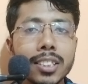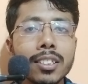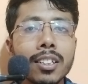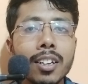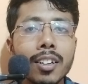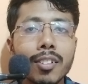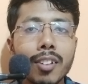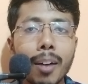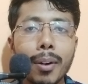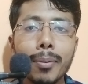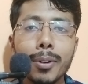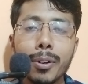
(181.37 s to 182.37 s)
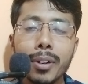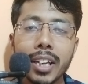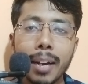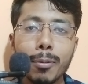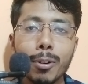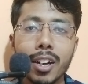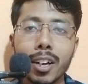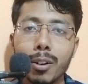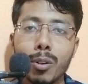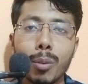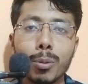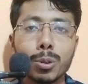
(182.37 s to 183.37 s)
আছি তো আমার ভিডিওটি কেমন
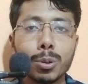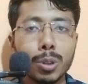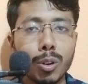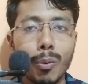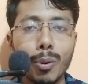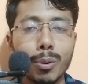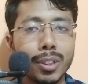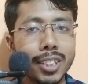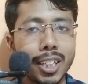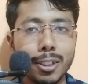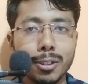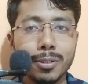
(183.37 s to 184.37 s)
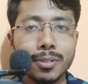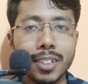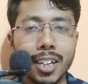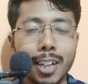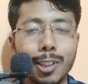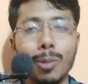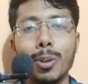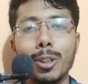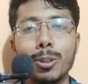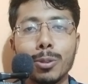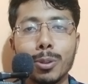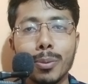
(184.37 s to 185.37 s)
লাগলো অবশ্যই কমেন্ট করে জানিও আর
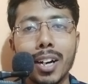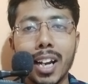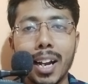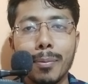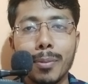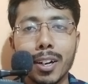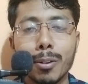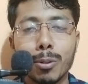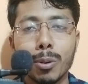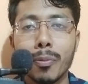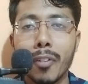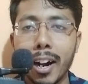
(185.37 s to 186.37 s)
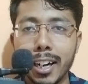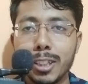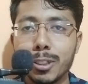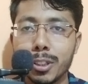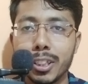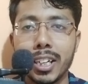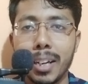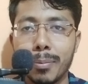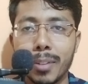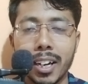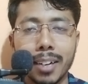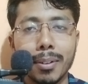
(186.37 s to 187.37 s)
তোমাদের ছোটোবেলার লাইফটার কোনো ফানি যদি
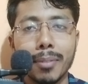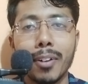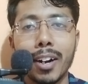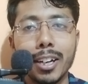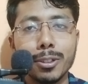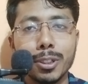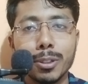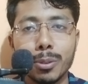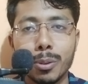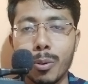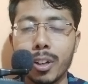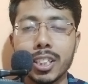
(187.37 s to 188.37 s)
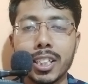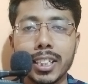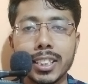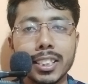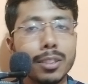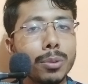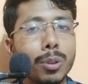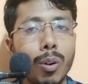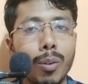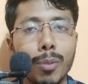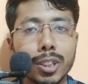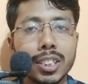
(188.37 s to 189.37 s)
ক্লিপ থাকে বা ফানি যদি কোনো কথা থাকে সেটা তুমি
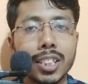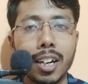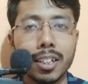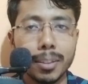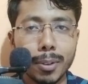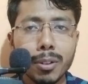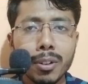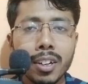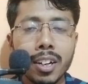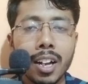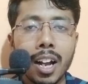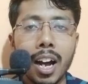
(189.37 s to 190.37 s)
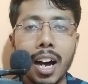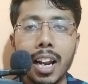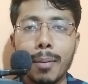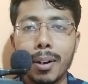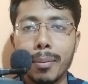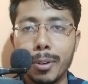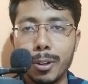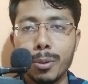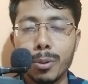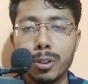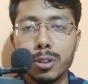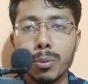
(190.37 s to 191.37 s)
কমেন্ট বক্সে জানাতে পারো আর আমার
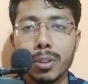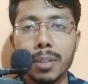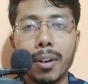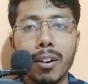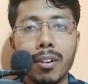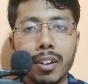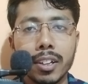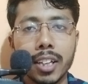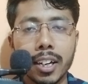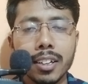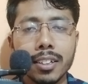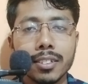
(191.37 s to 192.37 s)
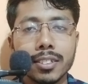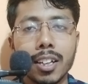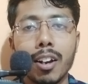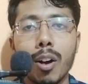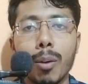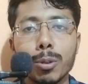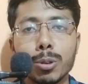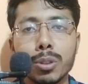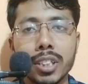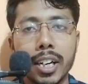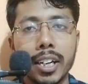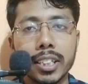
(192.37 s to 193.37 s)
ভিডিওগুলো যদি তোমাদের ভালো লাগে থাকে তাহলে
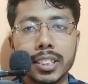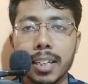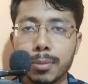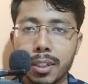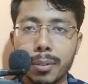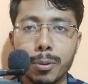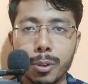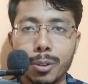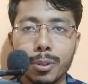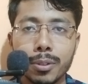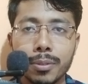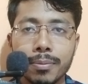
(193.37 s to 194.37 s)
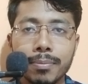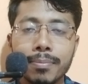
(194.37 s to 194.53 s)
অবশ্যই চ্যানেলটিকে সাবস্ক্রাইব করে দিও